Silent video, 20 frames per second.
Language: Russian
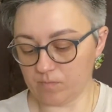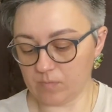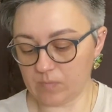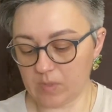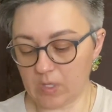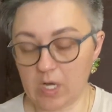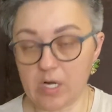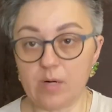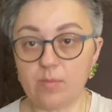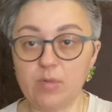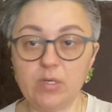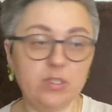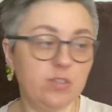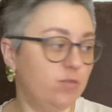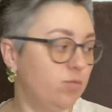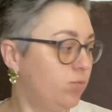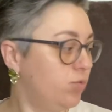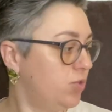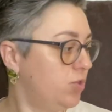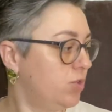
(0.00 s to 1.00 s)

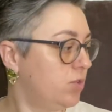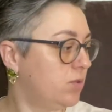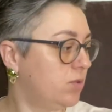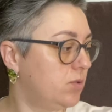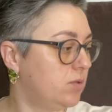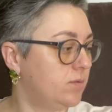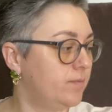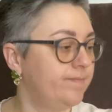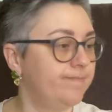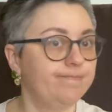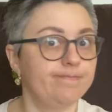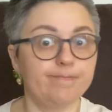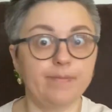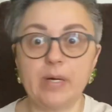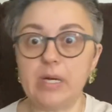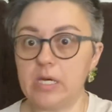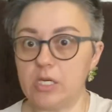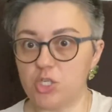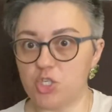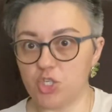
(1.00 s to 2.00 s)
Ароматов будет
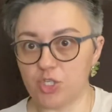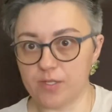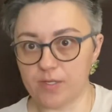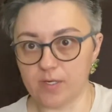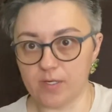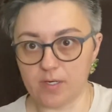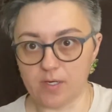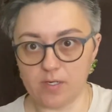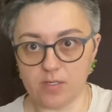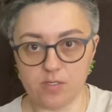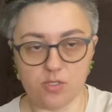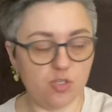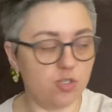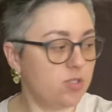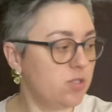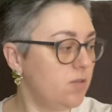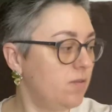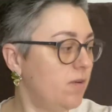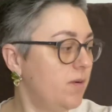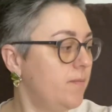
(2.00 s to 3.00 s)
приличное
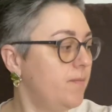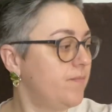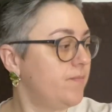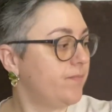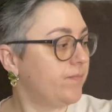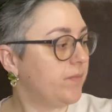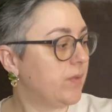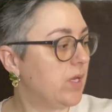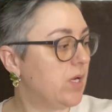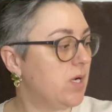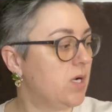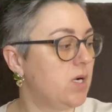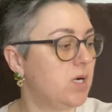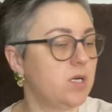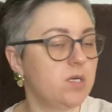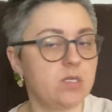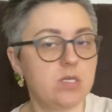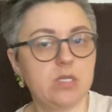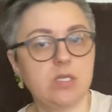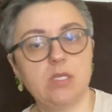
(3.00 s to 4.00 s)
количество.
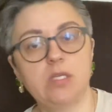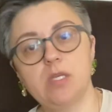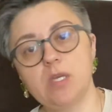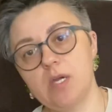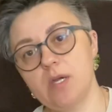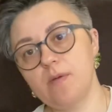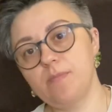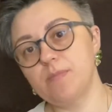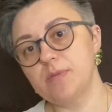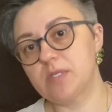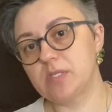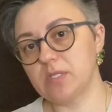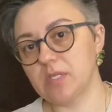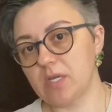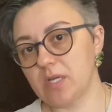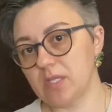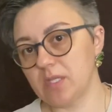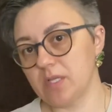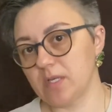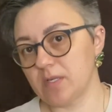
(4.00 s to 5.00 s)
Э, я
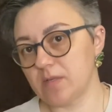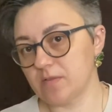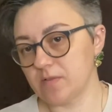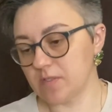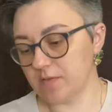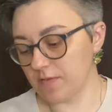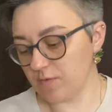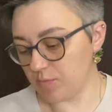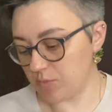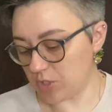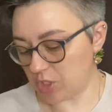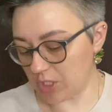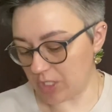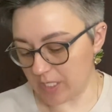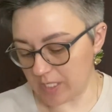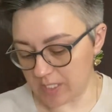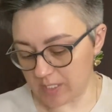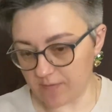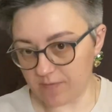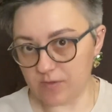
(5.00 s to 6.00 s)
писала свои
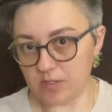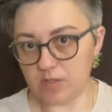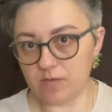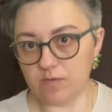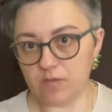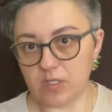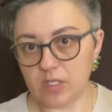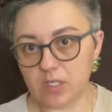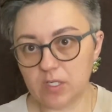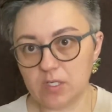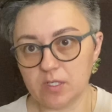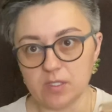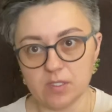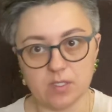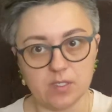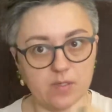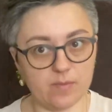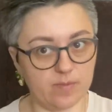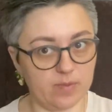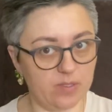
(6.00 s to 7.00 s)
впечатления в дневник,
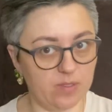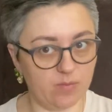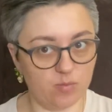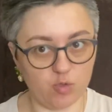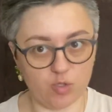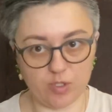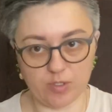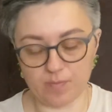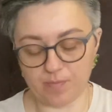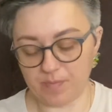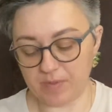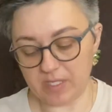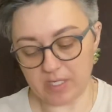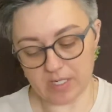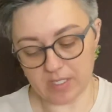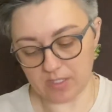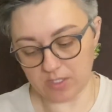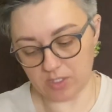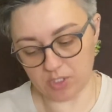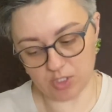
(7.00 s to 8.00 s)
э, потому что
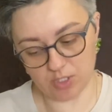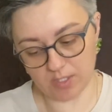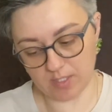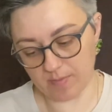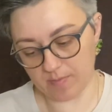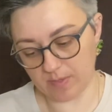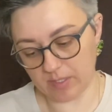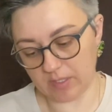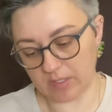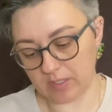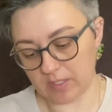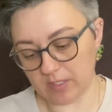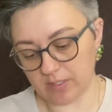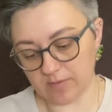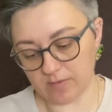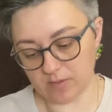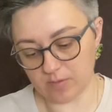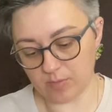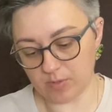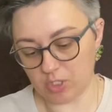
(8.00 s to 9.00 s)
периодически
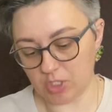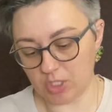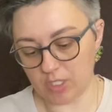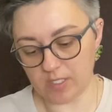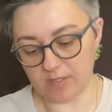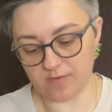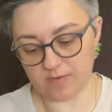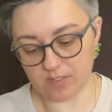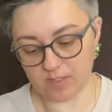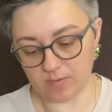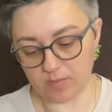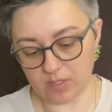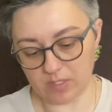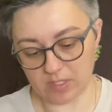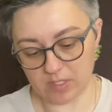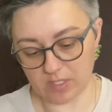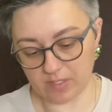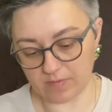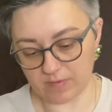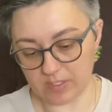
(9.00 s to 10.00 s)
прикладывалась, впечатления все
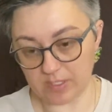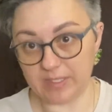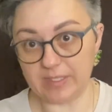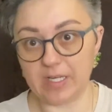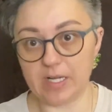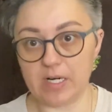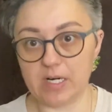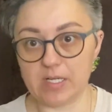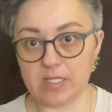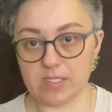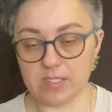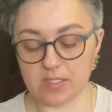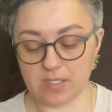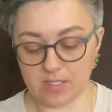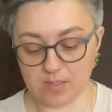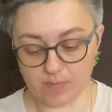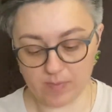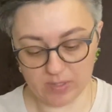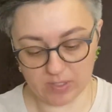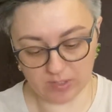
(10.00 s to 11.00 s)
были всегда
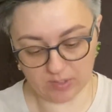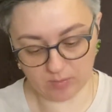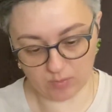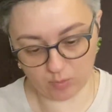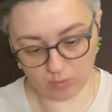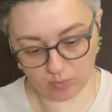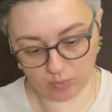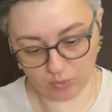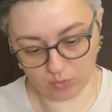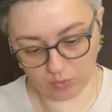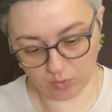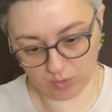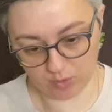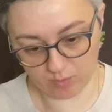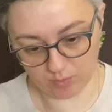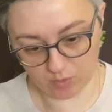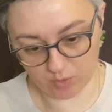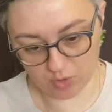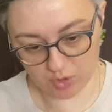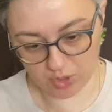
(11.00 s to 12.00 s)
разные, поэтому буду
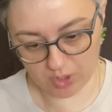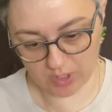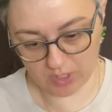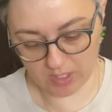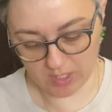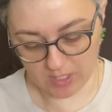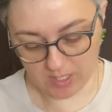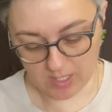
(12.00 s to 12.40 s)
немножко